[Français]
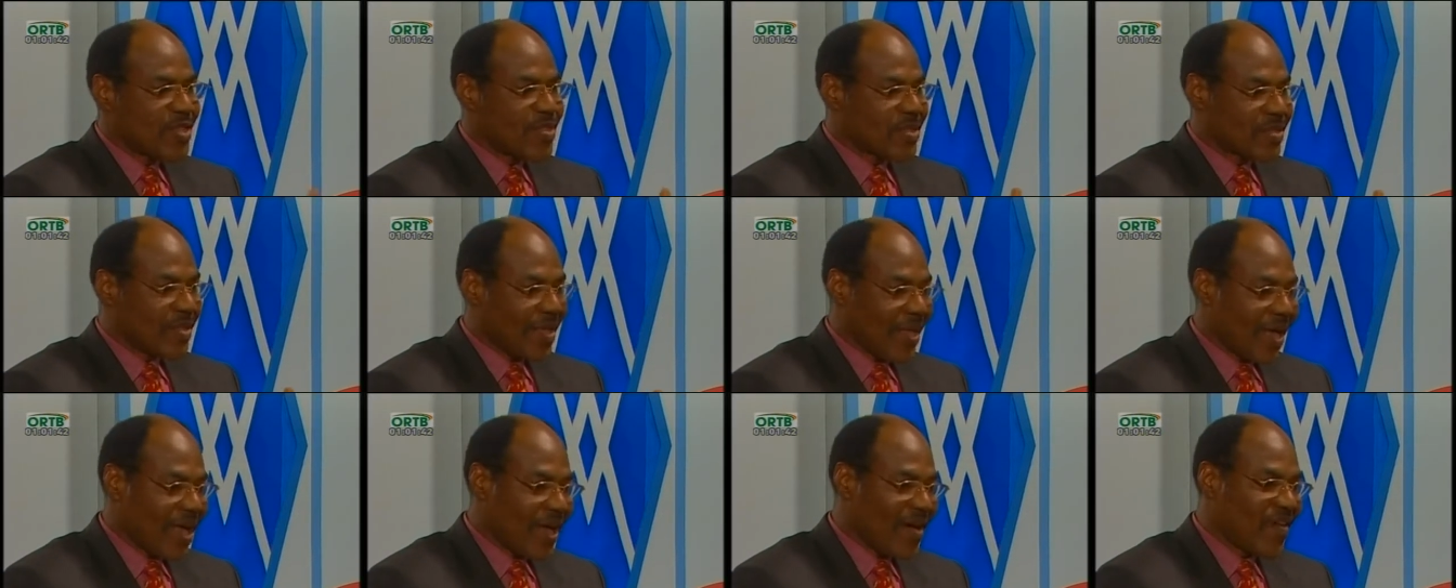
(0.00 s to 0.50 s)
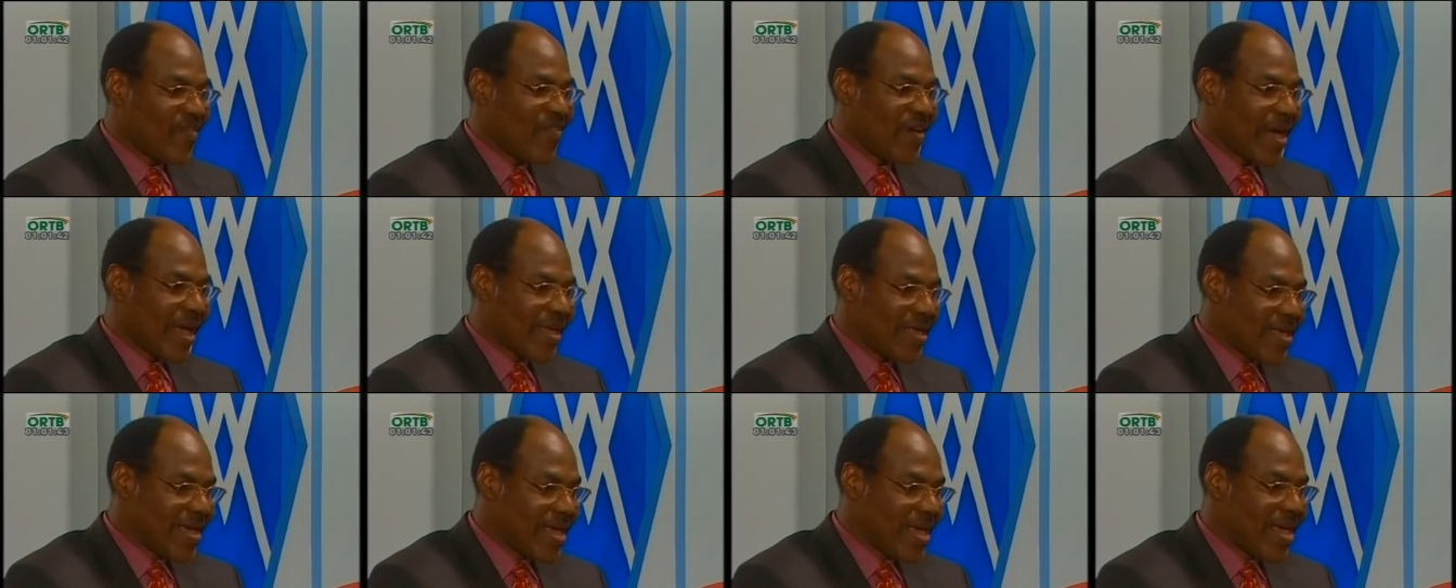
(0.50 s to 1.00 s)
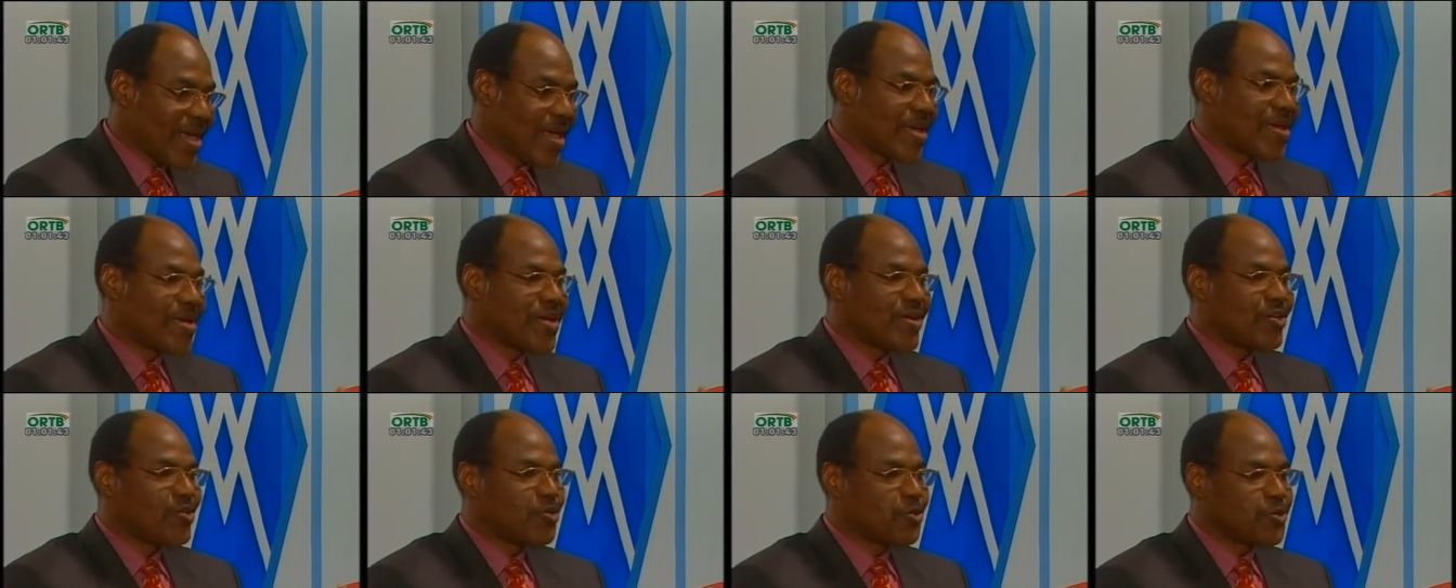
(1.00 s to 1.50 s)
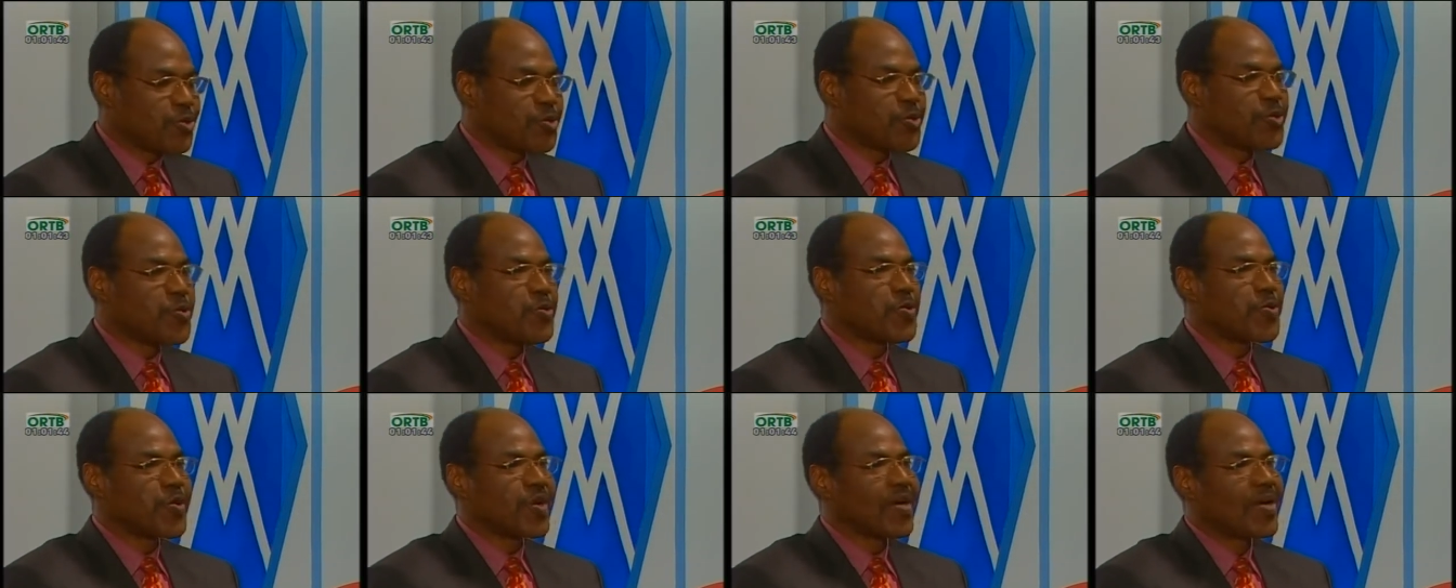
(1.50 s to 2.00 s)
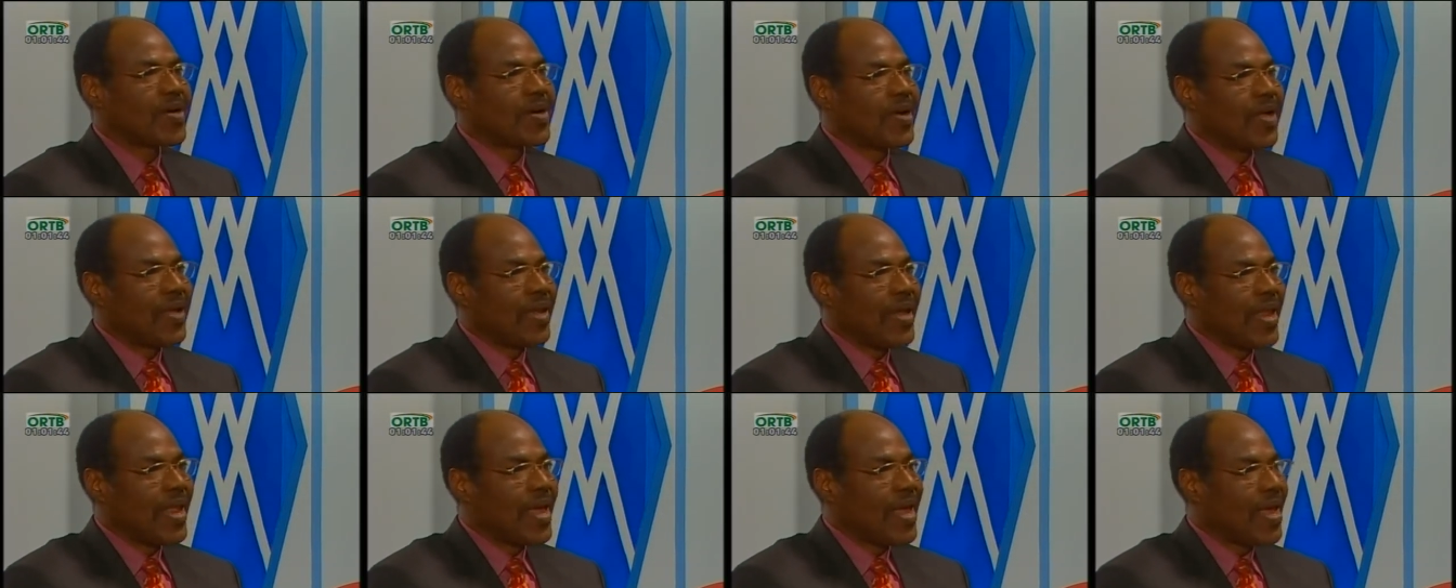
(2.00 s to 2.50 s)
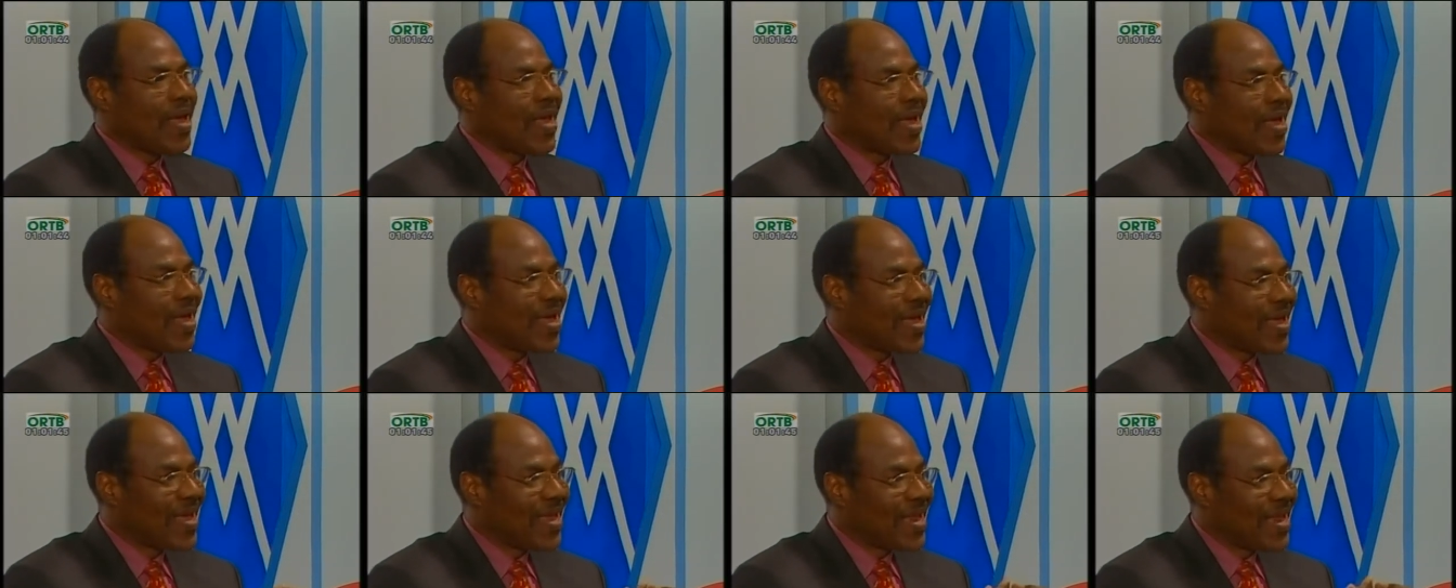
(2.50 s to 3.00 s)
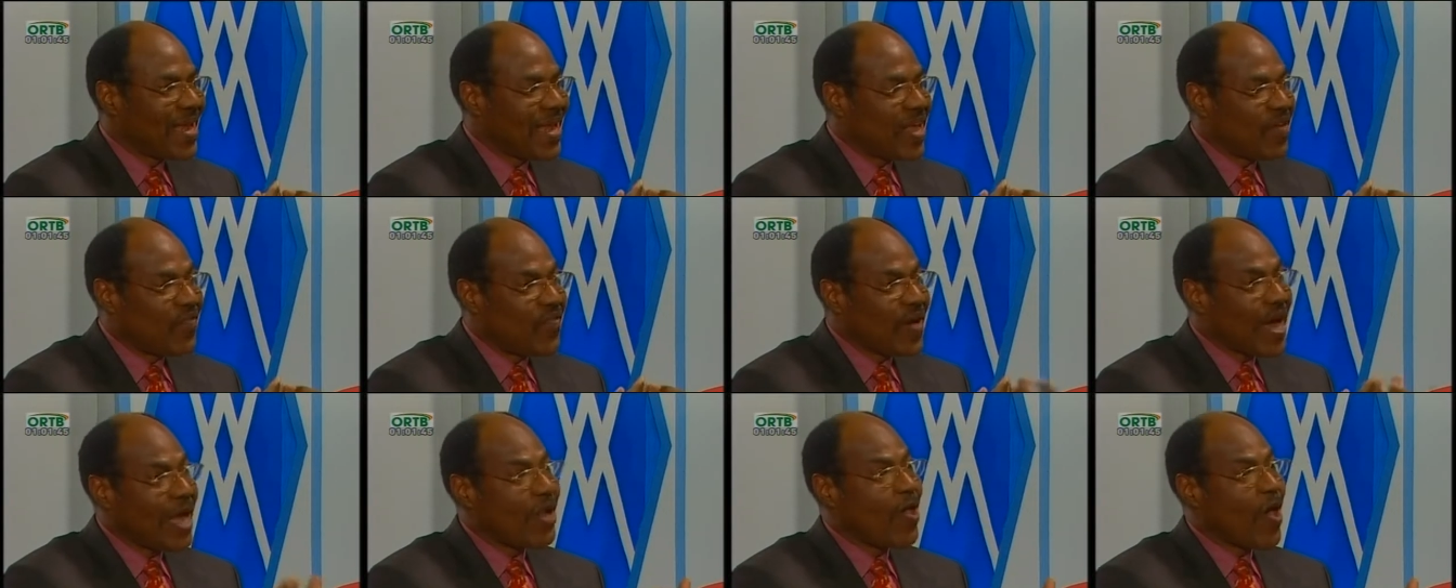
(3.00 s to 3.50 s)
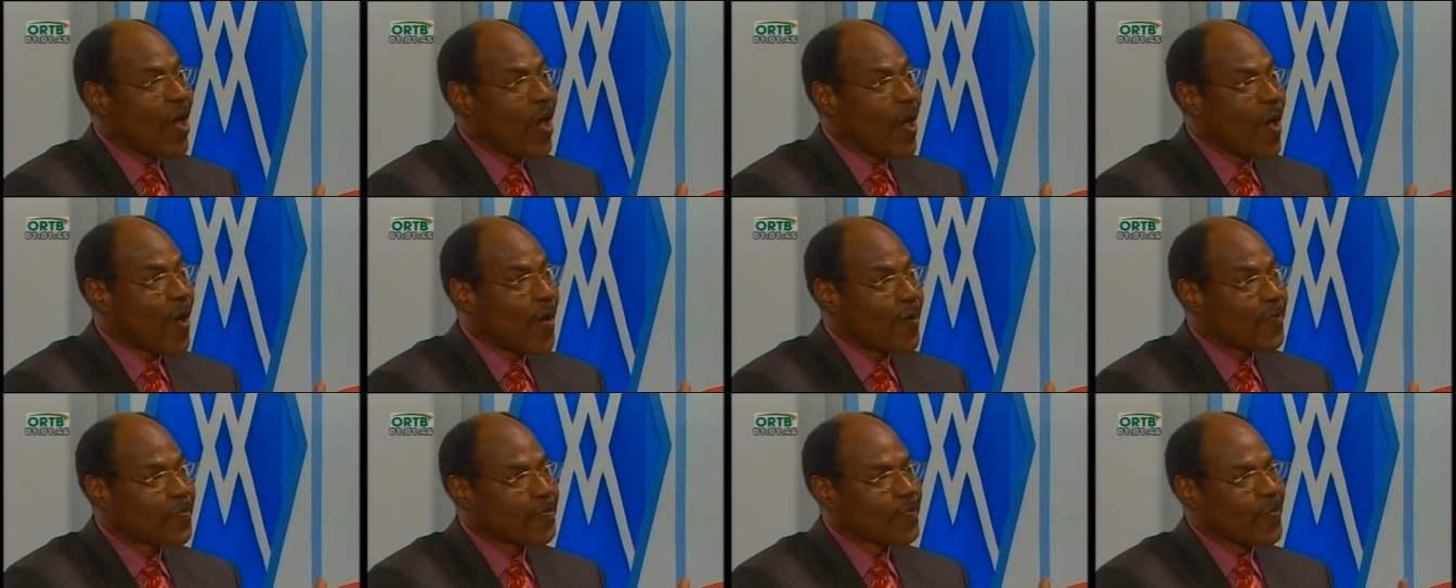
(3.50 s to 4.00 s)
travailler sur les, valeurs